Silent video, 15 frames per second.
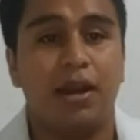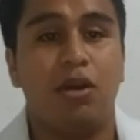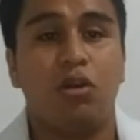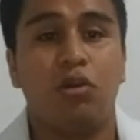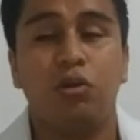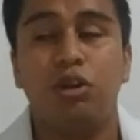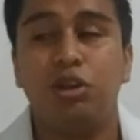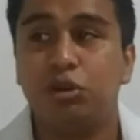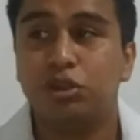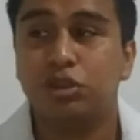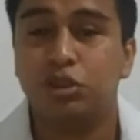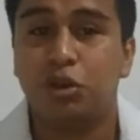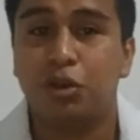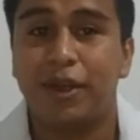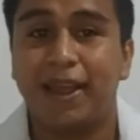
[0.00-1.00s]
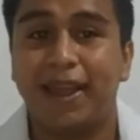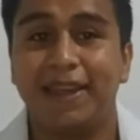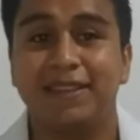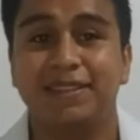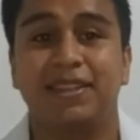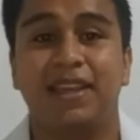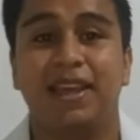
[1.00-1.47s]
Lo curioso
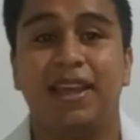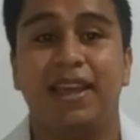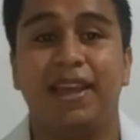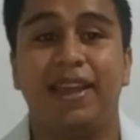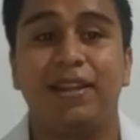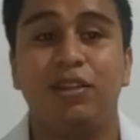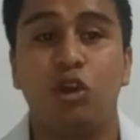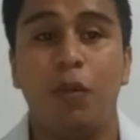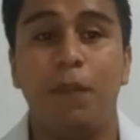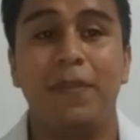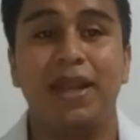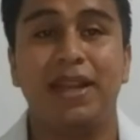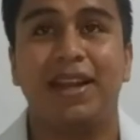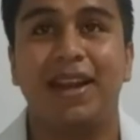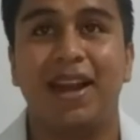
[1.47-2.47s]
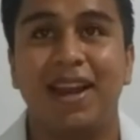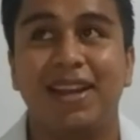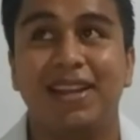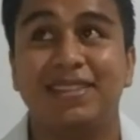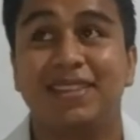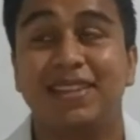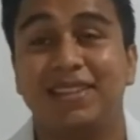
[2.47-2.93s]
es que estos
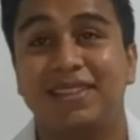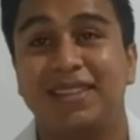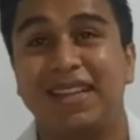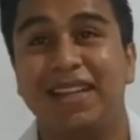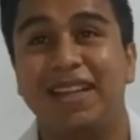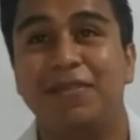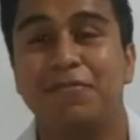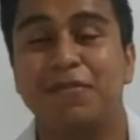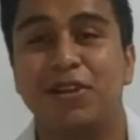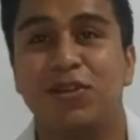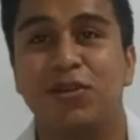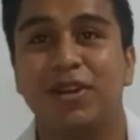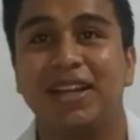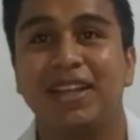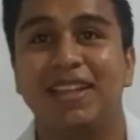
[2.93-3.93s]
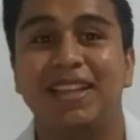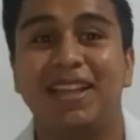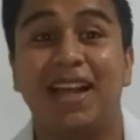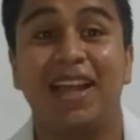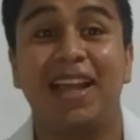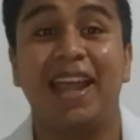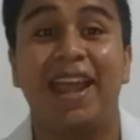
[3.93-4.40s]
minerales están en mayor
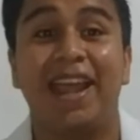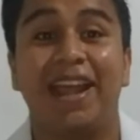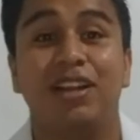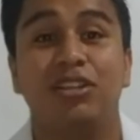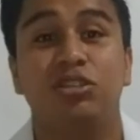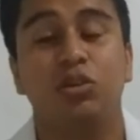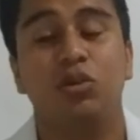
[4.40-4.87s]
cantidad en el